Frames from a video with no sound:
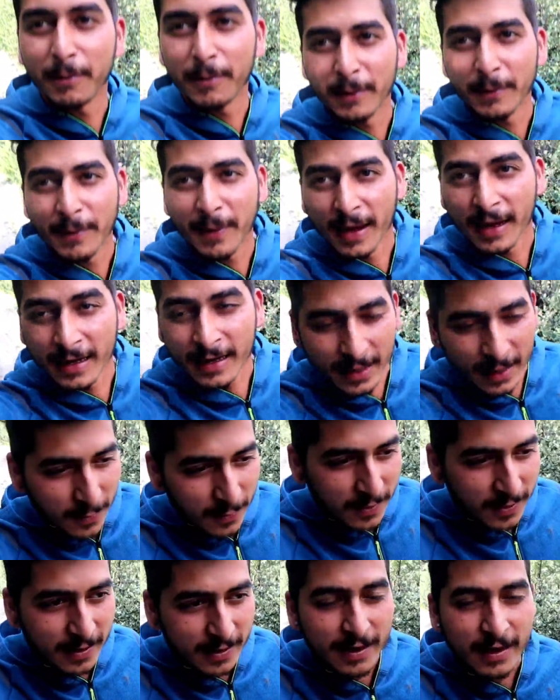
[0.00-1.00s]
वप्पल पहन के
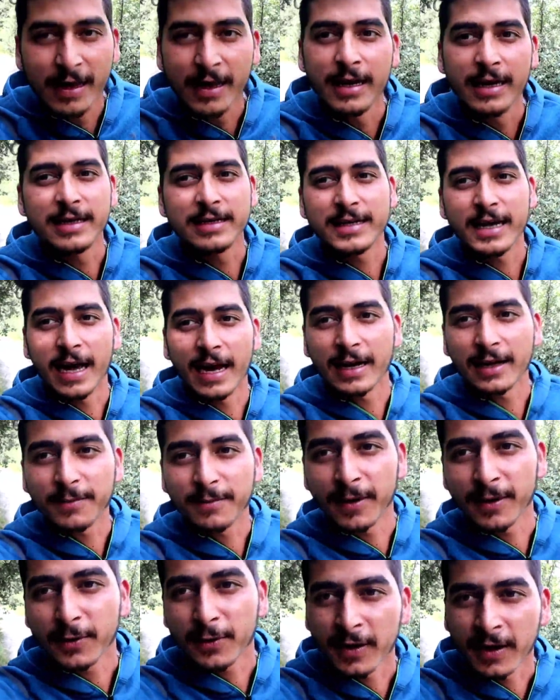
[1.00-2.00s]
और इस
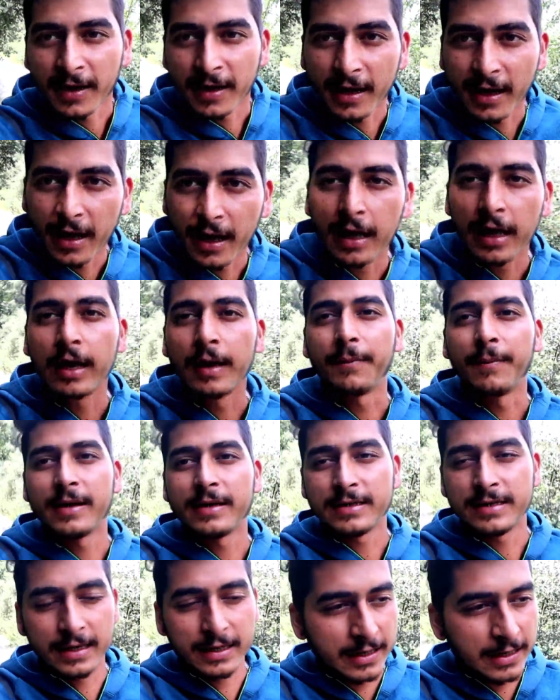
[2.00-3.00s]
हालत में तो नहीं गया
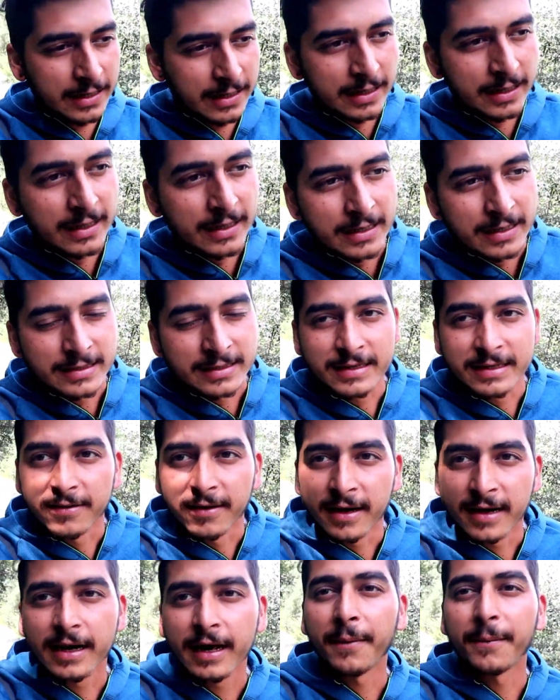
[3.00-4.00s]
वैसे
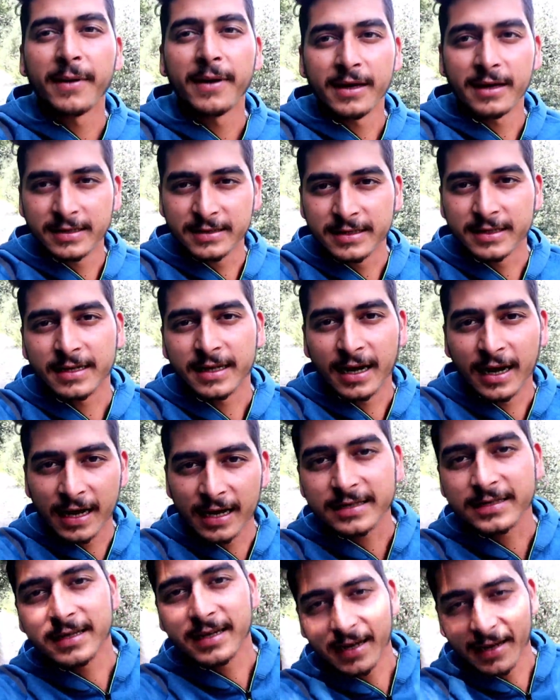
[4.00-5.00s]
शिवानी अभी जितना
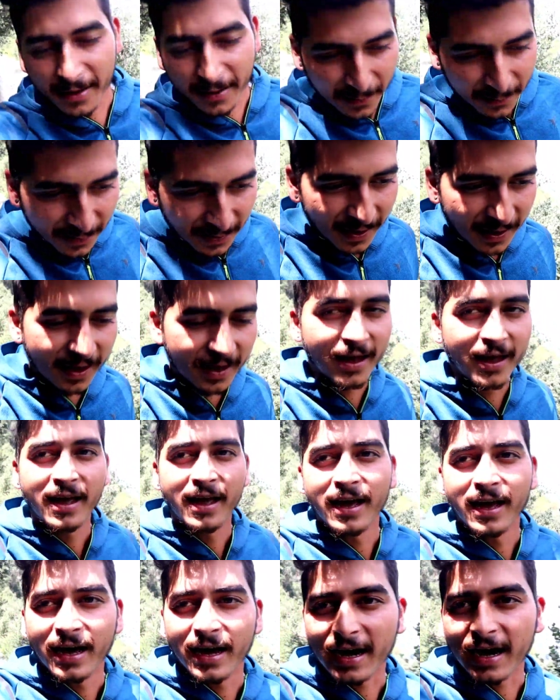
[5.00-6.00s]
हंस रही है ना भाई
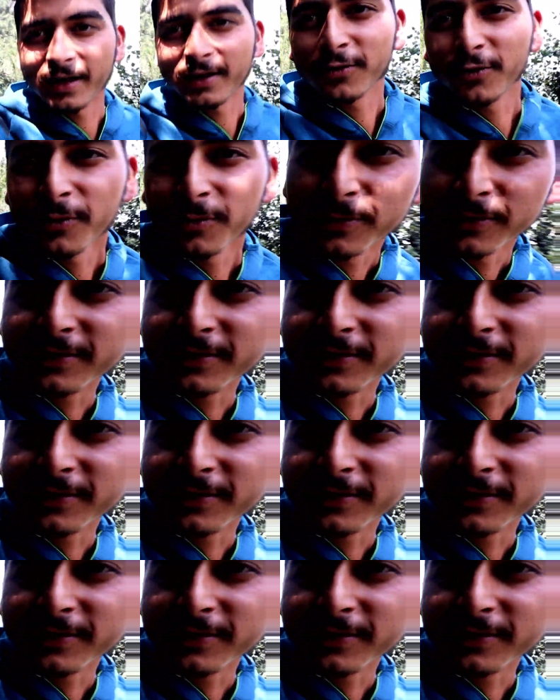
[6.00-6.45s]
रात को